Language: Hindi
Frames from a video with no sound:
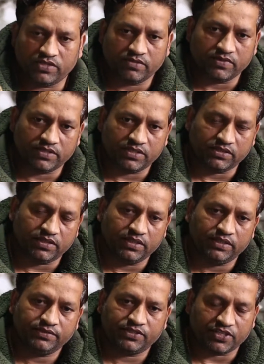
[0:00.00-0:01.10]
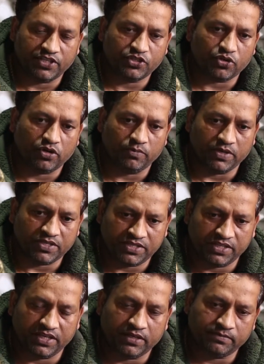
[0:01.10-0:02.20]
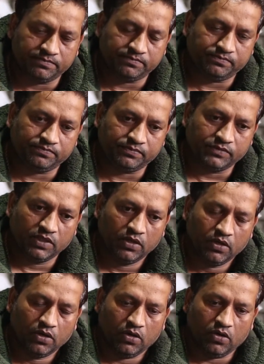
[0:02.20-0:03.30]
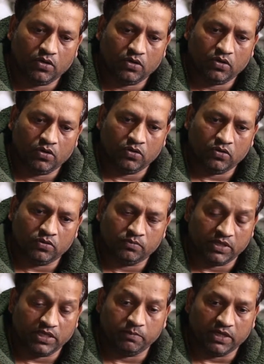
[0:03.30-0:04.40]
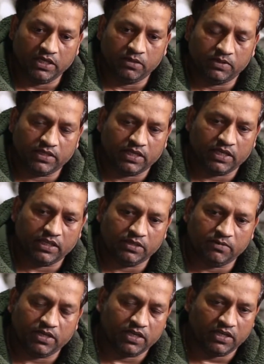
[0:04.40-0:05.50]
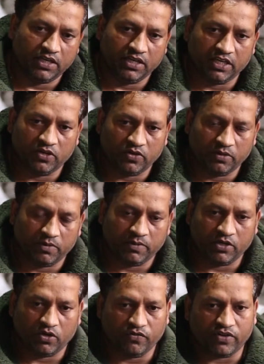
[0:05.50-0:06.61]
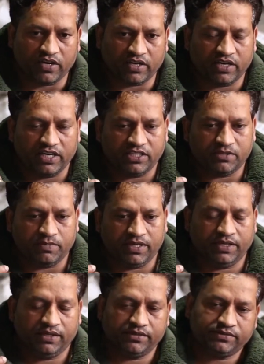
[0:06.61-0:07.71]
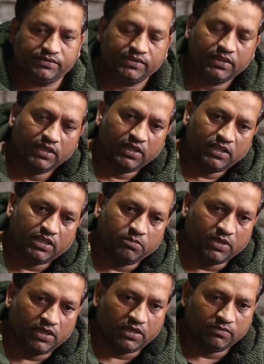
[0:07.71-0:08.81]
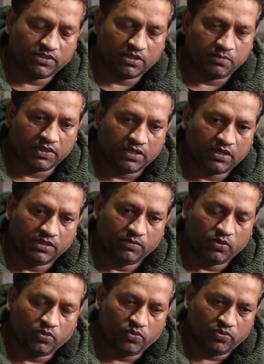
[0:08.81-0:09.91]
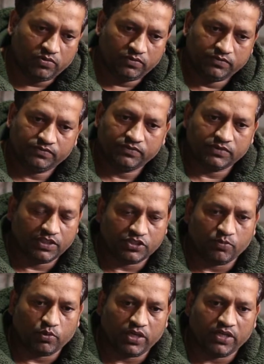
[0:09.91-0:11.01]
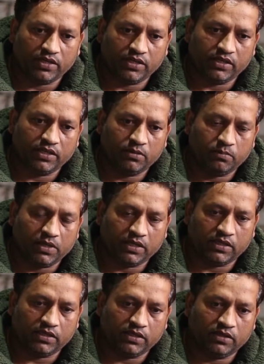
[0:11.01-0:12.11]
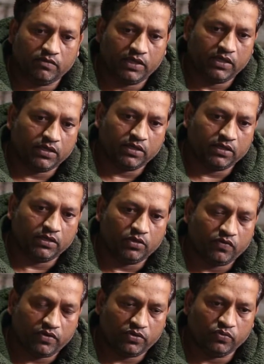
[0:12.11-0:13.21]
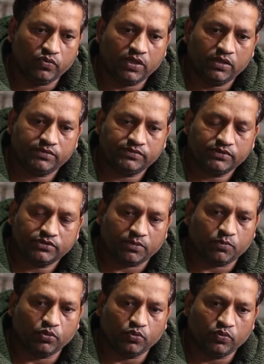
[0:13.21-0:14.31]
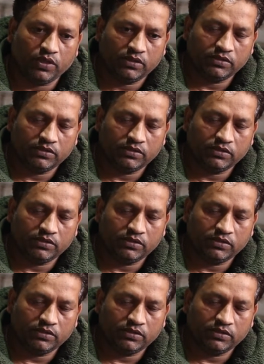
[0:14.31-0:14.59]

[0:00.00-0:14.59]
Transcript: आप इस पर व्हाट्सअप कर सकते हैं और मैंने पहले ही बताया मेरा हंड्रेड के होने पर मैंने सबको कम से कम पंद्रह कस्टमर को समराई का सरप्राइज़ देना है हंड्रेड के के बाद आप मेरा चैनल को सब्सक्राइब कीजिए ज़्यादा से ज़्यादा